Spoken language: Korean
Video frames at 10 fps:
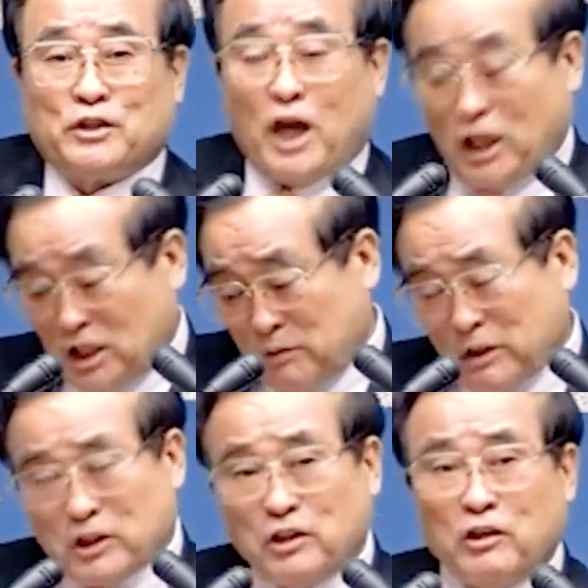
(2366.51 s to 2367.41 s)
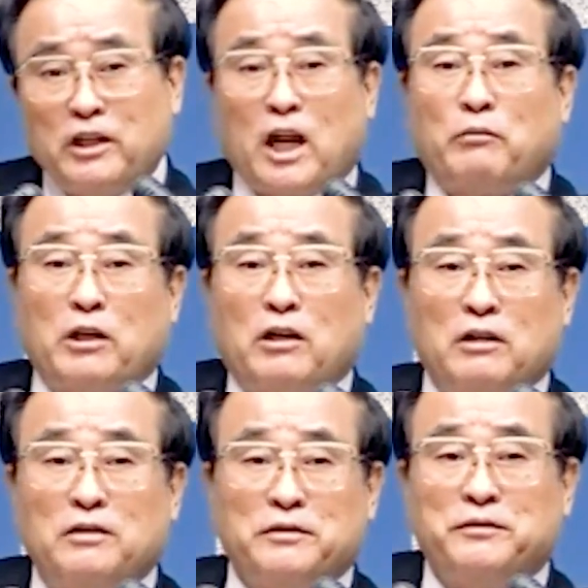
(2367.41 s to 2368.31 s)
자기 죄만 치는 거예요.
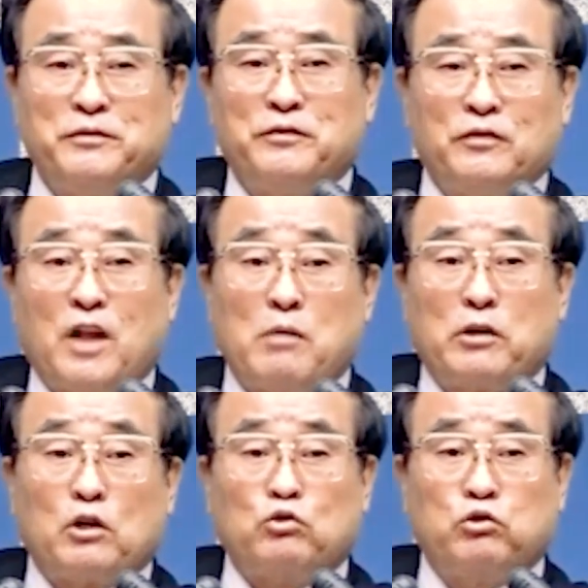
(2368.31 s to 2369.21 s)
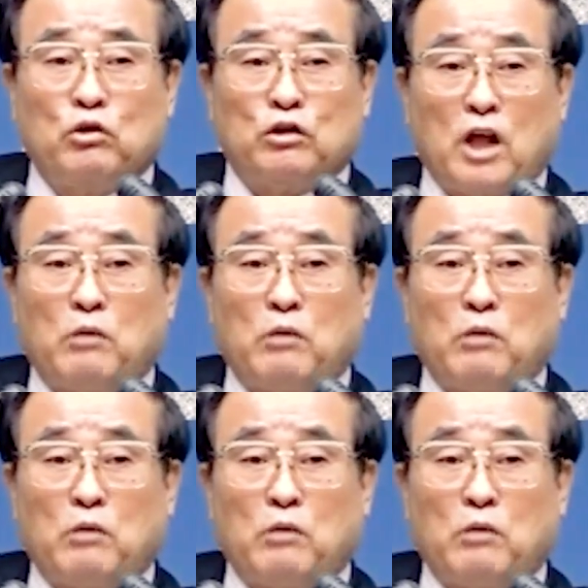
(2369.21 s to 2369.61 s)
날마다 날마다 죽어.